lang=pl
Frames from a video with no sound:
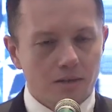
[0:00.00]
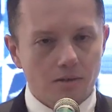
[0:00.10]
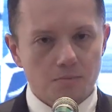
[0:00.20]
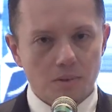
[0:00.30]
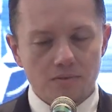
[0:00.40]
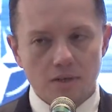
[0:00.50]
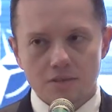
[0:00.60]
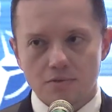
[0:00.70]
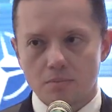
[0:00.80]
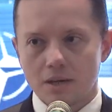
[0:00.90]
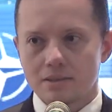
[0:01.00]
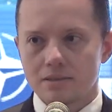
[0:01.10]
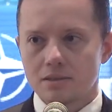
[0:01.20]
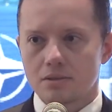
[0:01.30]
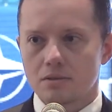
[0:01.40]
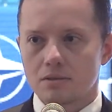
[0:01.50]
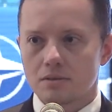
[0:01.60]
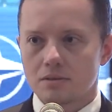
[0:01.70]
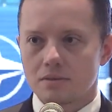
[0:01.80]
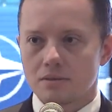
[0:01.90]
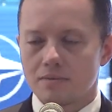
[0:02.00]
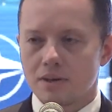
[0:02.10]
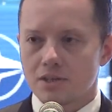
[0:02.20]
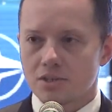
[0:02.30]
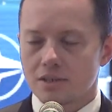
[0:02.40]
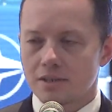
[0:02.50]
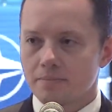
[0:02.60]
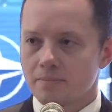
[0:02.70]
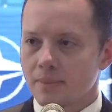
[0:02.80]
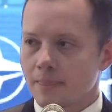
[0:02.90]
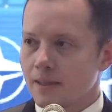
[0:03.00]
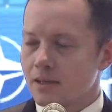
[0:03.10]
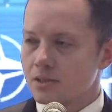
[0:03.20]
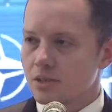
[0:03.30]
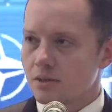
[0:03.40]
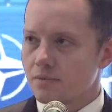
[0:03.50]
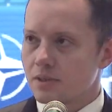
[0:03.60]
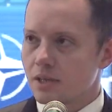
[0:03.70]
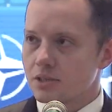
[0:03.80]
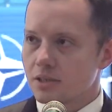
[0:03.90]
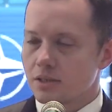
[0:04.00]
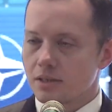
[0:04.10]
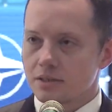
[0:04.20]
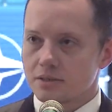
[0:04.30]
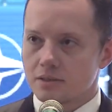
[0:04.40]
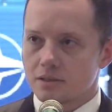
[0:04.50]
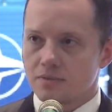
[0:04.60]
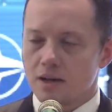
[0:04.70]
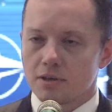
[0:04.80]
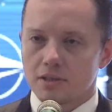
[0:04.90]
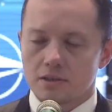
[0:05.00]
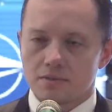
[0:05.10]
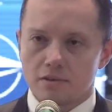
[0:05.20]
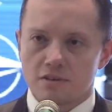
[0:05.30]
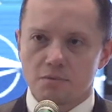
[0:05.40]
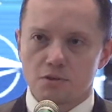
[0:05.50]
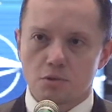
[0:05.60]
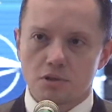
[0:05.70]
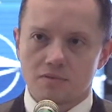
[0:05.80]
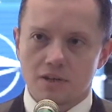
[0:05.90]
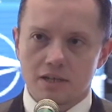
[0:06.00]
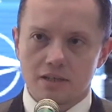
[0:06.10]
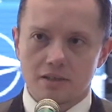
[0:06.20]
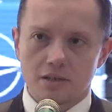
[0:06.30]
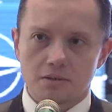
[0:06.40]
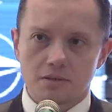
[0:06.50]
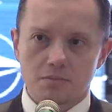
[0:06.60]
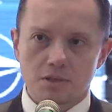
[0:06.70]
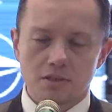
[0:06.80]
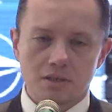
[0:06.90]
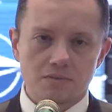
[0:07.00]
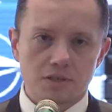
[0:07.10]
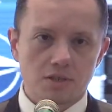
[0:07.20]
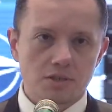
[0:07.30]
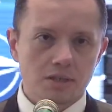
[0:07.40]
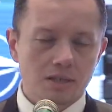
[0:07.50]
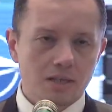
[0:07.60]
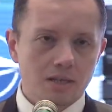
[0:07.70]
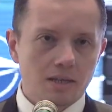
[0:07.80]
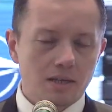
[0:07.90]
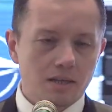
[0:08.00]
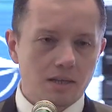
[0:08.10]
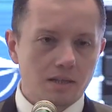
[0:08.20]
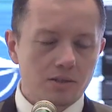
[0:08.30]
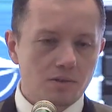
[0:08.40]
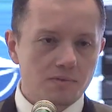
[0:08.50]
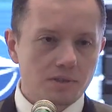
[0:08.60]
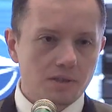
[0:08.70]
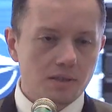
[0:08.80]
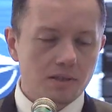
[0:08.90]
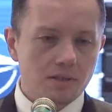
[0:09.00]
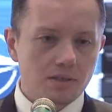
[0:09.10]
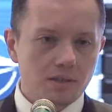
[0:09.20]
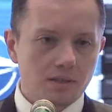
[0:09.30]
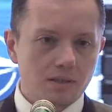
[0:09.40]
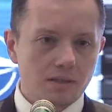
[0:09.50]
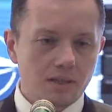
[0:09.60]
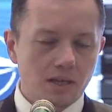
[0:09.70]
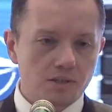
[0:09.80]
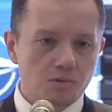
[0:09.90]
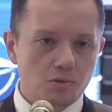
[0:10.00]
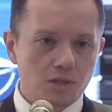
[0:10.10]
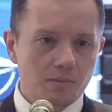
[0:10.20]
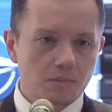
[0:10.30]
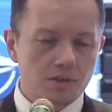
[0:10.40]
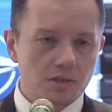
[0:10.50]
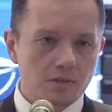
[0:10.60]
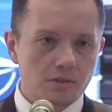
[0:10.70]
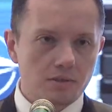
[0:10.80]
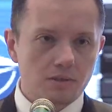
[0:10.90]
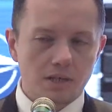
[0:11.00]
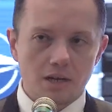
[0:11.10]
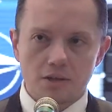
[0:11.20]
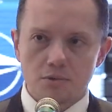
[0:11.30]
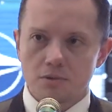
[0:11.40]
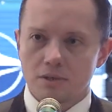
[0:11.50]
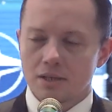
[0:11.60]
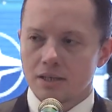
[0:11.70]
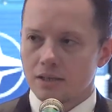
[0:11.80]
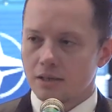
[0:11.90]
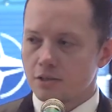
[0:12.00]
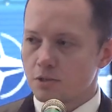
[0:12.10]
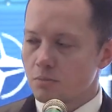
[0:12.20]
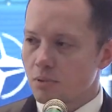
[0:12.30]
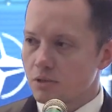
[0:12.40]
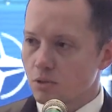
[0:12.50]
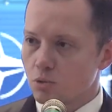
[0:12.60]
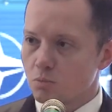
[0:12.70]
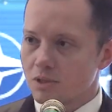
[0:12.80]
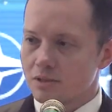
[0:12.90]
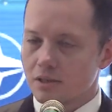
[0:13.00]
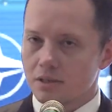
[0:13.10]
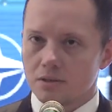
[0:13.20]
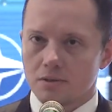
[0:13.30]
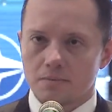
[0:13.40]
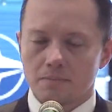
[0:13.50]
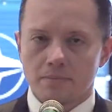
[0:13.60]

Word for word: do spraw transformacji. To ważne, że wydarzenie jest trwałe, no trwałe wpisuje się w kalendarz przedsięwzięć natowskich i także z udziałem naszego kraju. Jesteśmy bardzo dumni z tego,